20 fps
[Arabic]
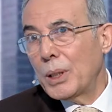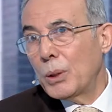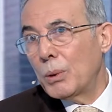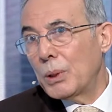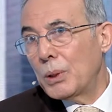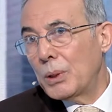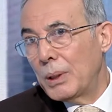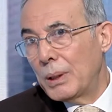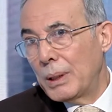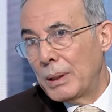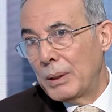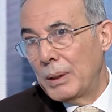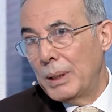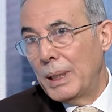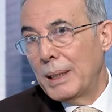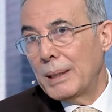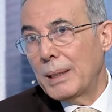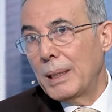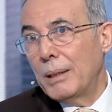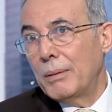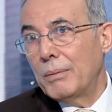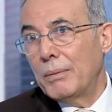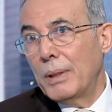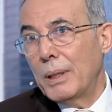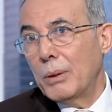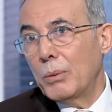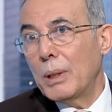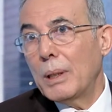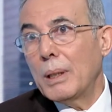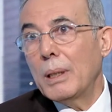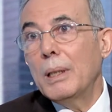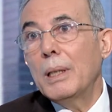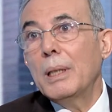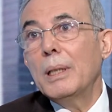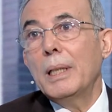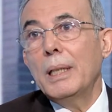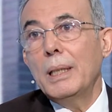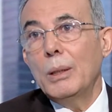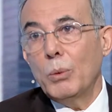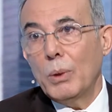هو الجهاز اللمفاوي
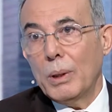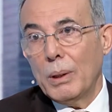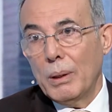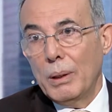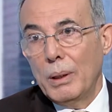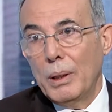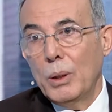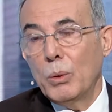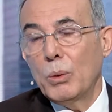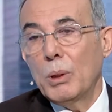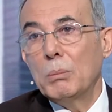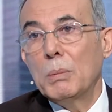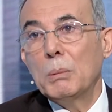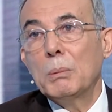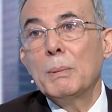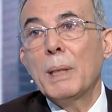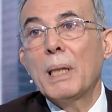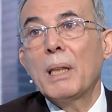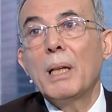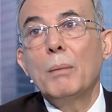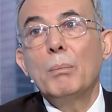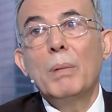العلوي اللي هو صحيح. متمثل